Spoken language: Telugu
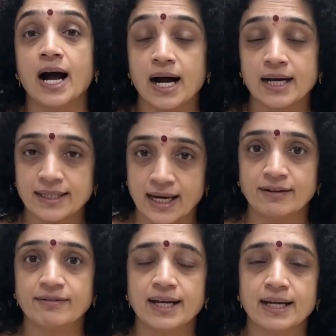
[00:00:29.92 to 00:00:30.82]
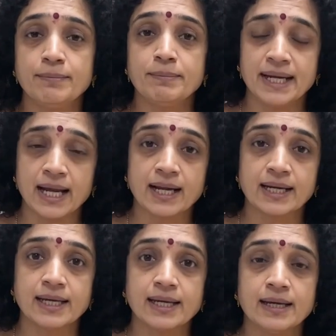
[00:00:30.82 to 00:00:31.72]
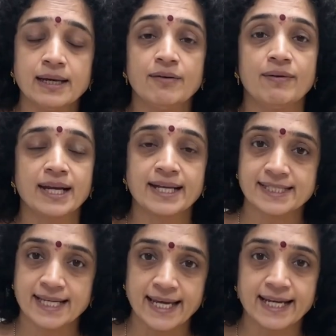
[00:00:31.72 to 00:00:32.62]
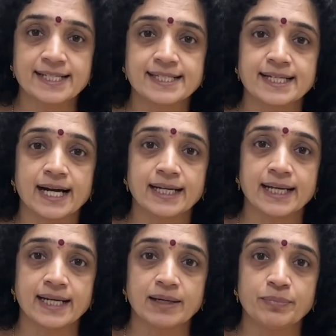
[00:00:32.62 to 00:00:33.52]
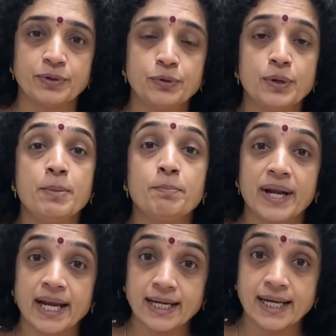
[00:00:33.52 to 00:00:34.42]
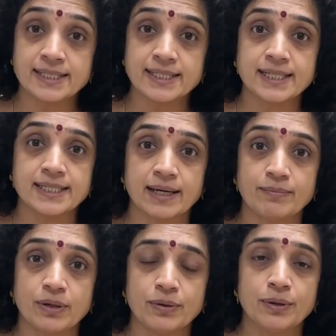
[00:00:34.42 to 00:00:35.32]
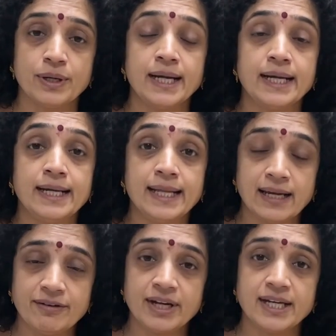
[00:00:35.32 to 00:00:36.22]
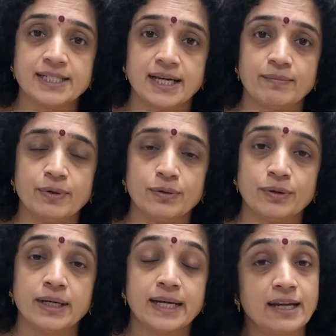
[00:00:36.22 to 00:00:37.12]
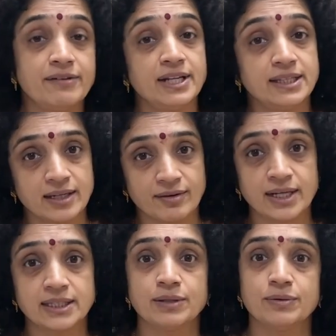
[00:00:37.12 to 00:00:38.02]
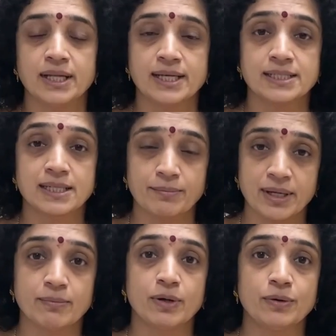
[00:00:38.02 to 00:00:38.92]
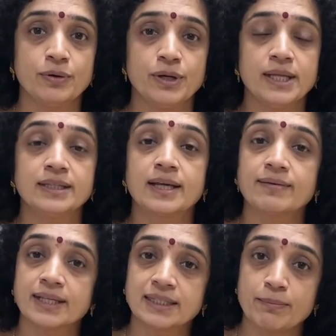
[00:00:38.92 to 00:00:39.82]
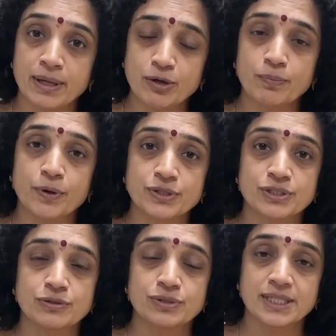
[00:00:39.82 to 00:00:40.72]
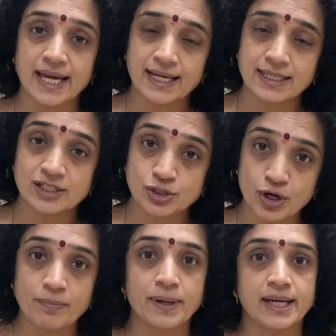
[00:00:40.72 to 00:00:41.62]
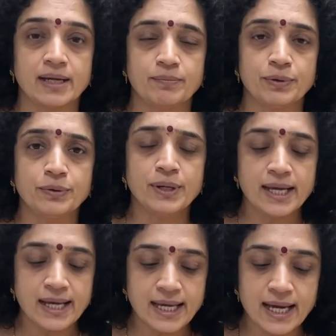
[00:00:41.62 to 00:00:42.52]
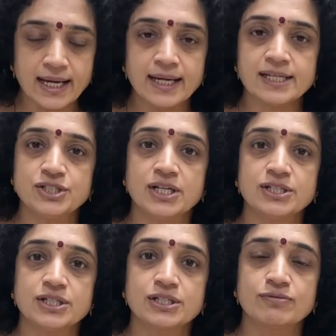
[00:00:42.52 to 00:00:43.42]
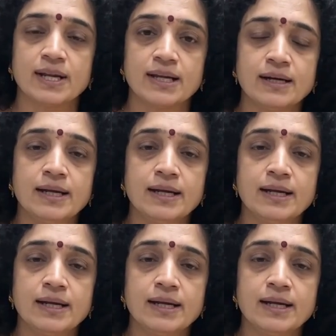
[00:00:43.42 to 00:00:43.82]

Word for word: ఆ దానివల్ల మినార్కి వాళ్ళకి సైకిల్ స్టార్ట్ అయినప్పుడు ప్రెగ్నెన్సీ టైంలో డెలివరీ టైంలో డెలివరీ తర్వాత ఉండే సమయంలో తర్వాత మెనోపాస్ సైకిల్ స్టాప్ అయినప్పుడు ఈ అన్ని చేంజెస్ వల్ల